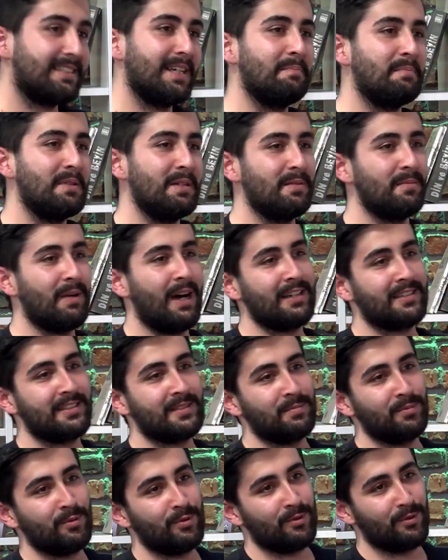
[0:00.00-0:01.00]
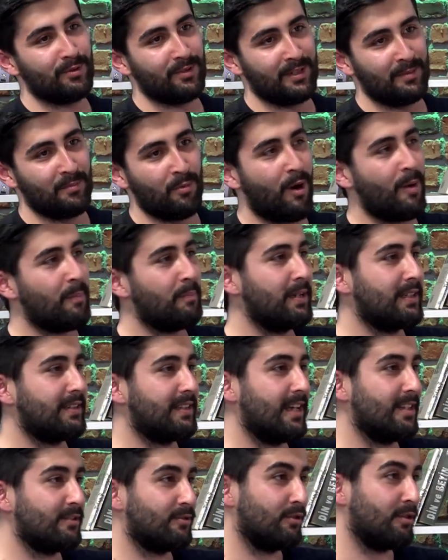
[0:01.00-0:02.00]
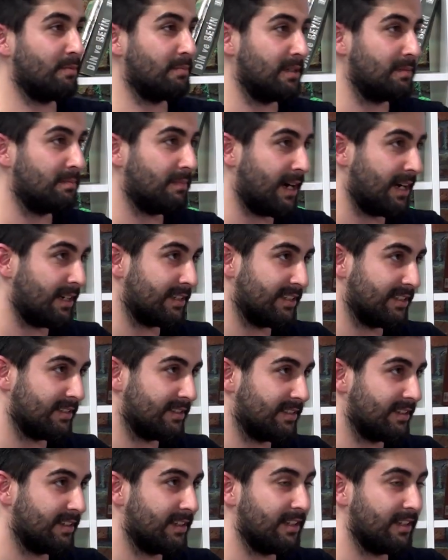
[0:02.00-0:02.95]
tabii artık bu e, muhabbetten sonra bir Mardin.